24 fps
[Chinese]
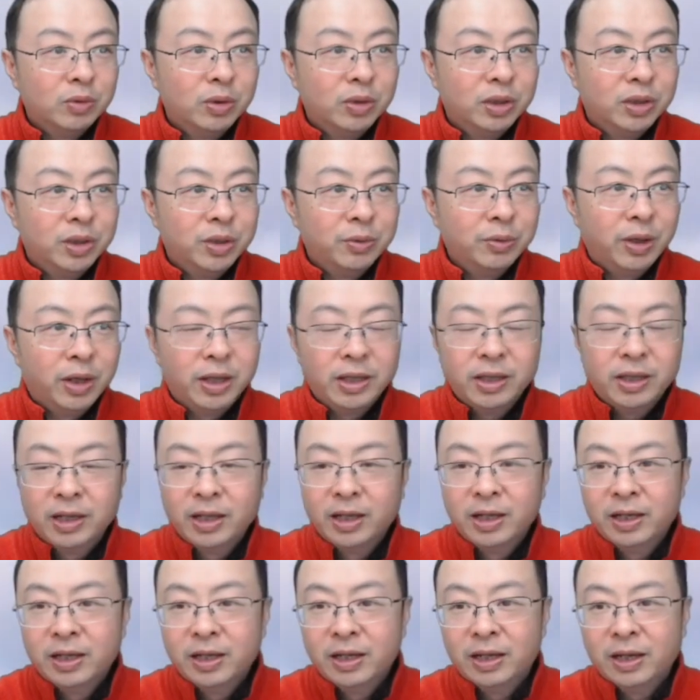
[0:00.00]
作人员
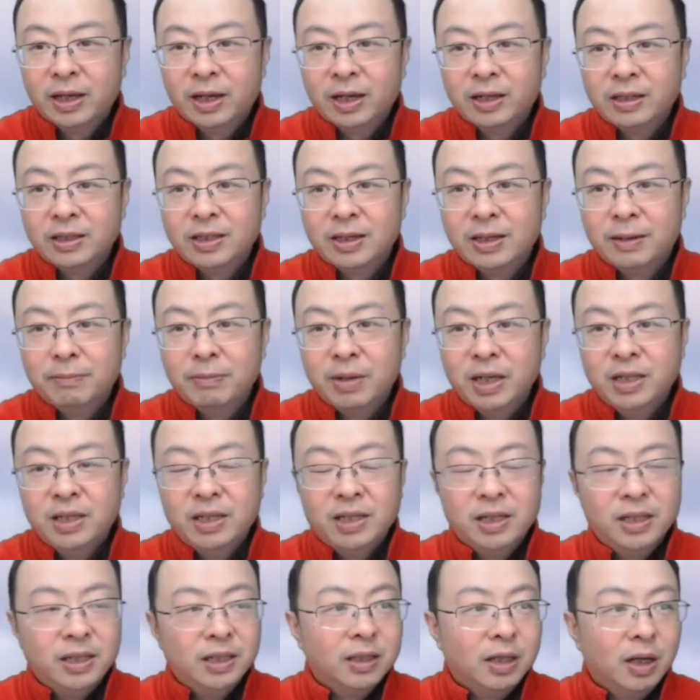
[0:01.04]
啊，向媒
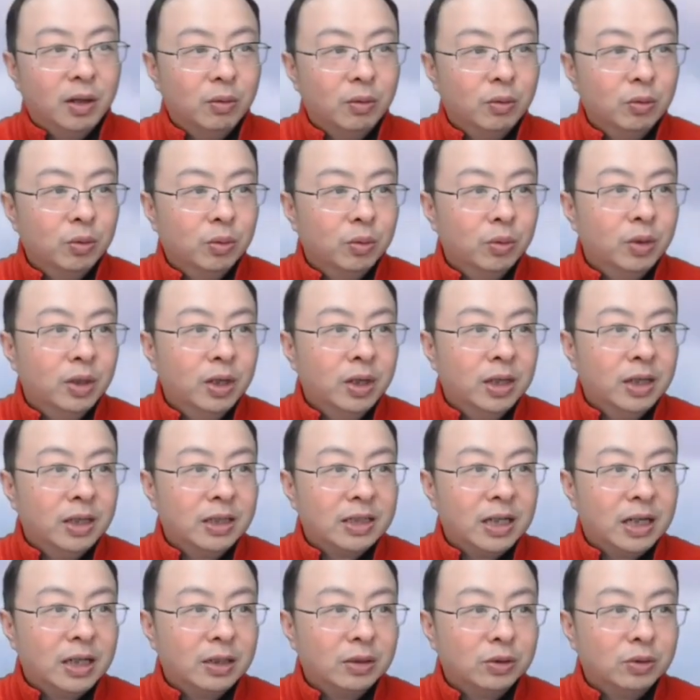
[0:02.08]
体透露，
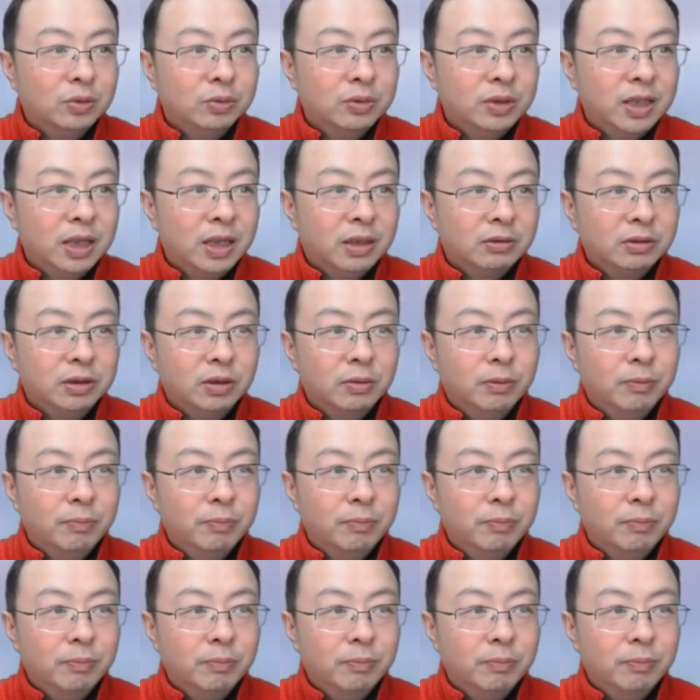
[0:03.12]
上述教授